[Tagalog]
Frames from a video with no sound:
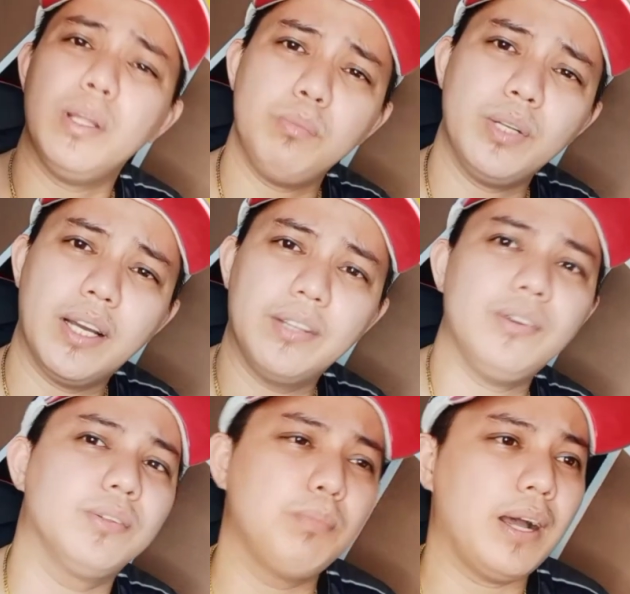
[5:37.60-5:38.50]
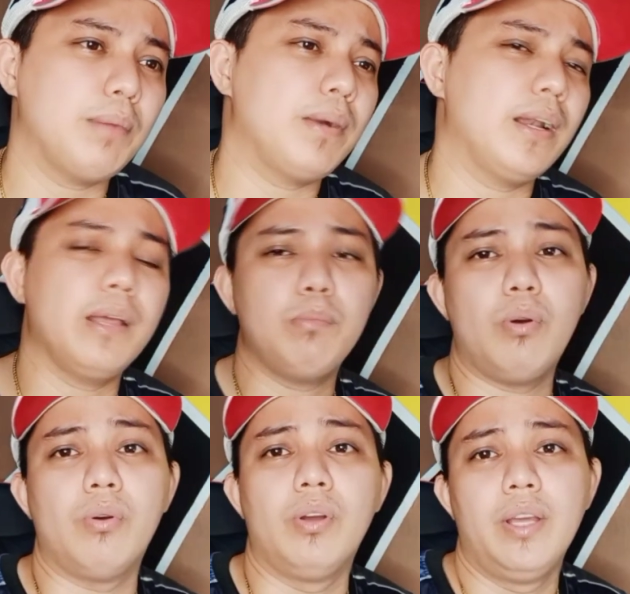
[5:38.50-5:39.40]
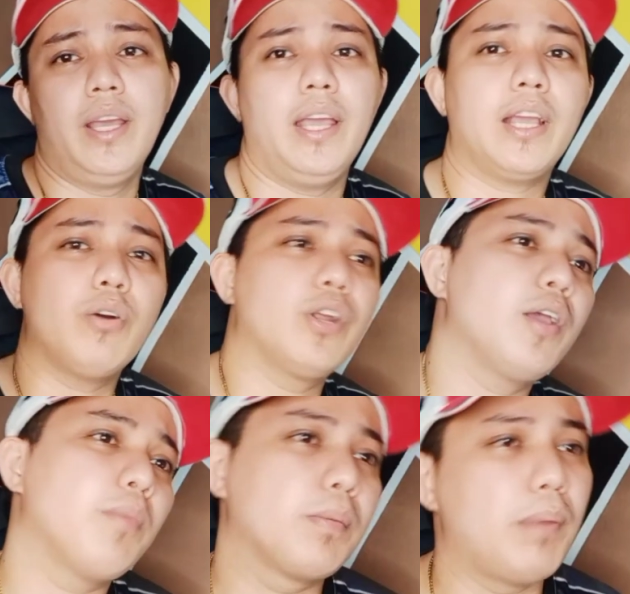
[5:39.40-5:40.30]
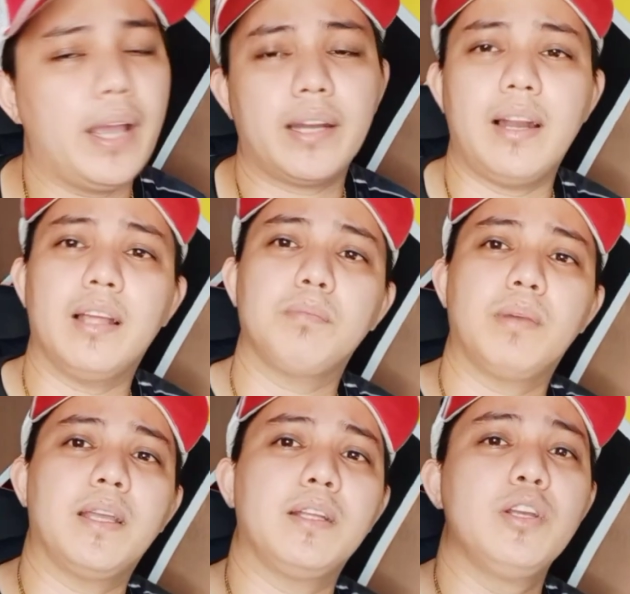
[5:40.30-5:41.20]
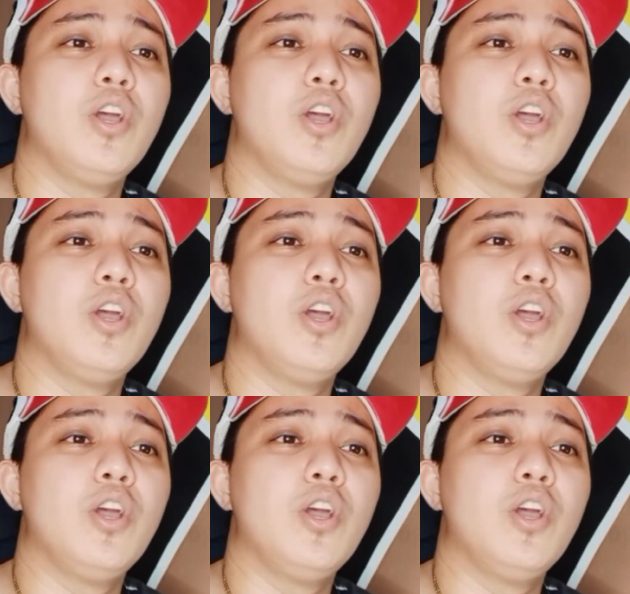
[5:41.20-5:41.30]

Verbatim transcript: mo na ngayon, baka malay mo, ikaw na yung mag-viral at, maging,